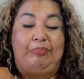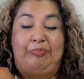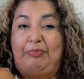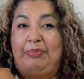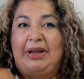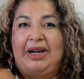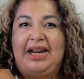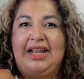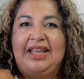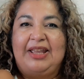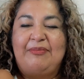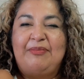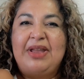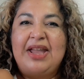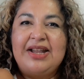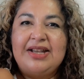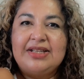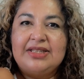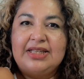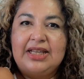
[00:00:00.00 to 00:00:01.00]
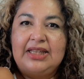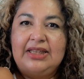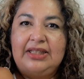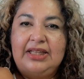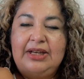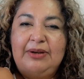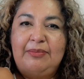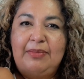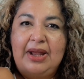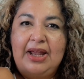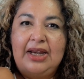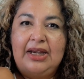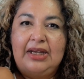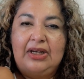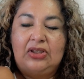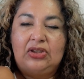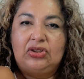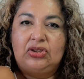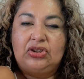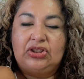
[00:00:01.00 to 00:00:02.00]
para que me haga sentir
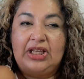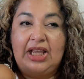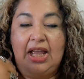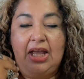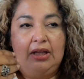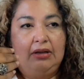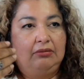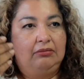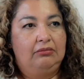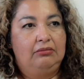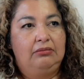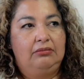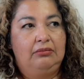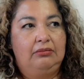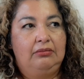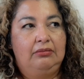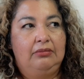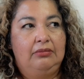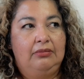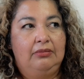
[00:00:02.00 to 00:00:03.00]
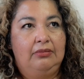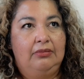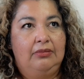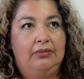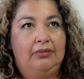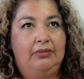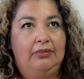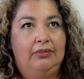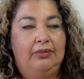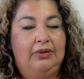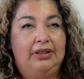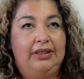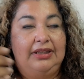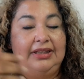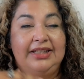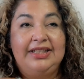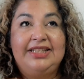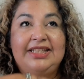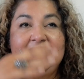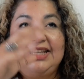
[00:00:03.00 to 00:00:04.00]
mal. O sea,
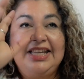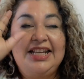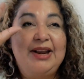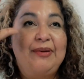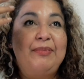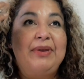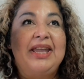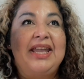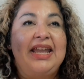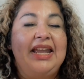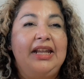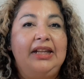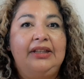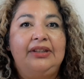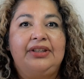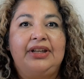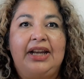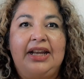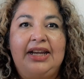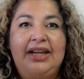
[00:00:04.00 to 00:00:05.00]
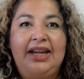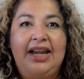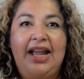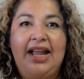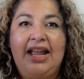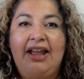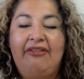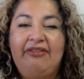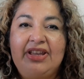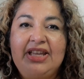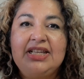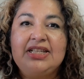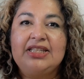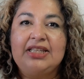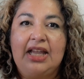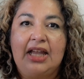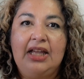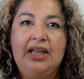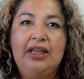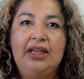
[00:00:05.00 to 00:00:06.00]
ni siquiera me entra en la
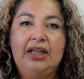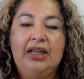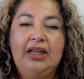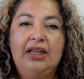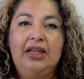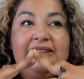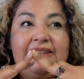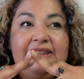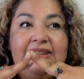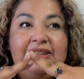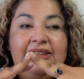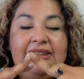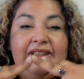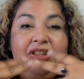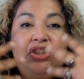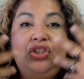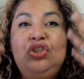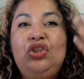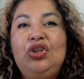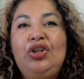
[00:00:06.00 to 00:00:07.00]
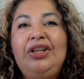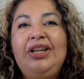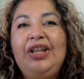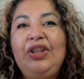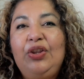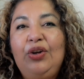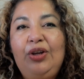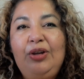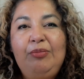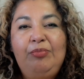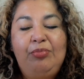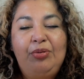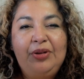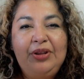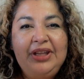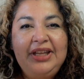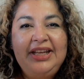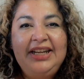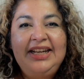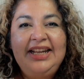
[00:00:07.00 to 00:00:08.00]
cabeza, no le doy
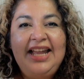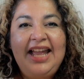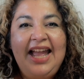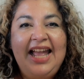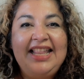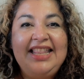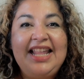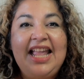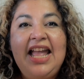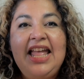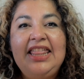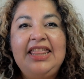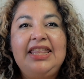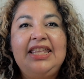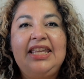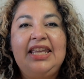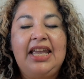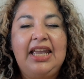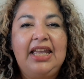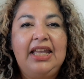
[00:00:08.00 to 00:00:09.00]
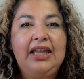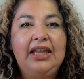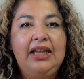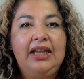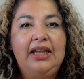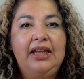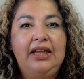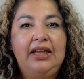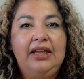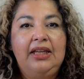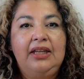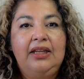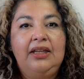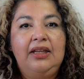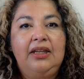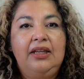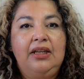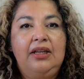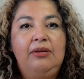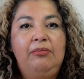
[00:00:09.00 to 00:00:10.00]
poder a nadie
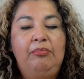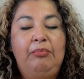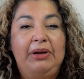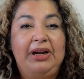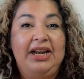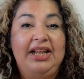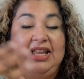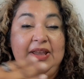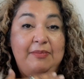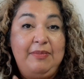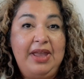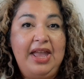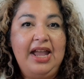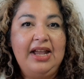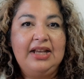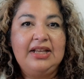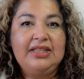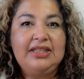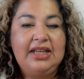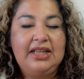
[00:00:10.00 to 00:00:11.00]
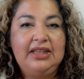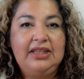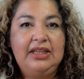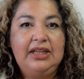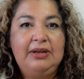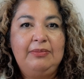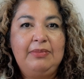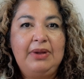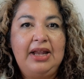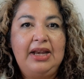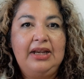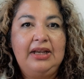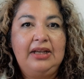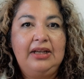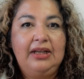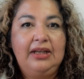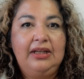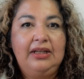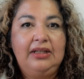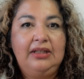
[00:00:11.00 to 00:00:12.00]
para que me haga sentir
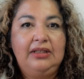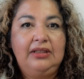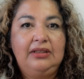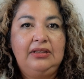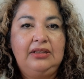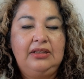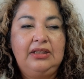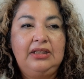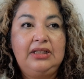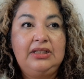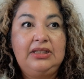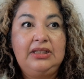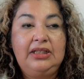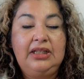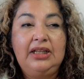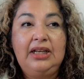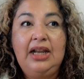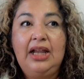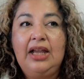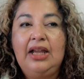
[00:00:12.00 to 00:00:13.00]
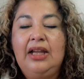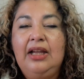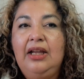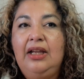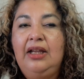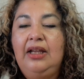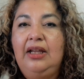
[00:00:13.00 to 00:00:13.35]
mal. Ni siquiera,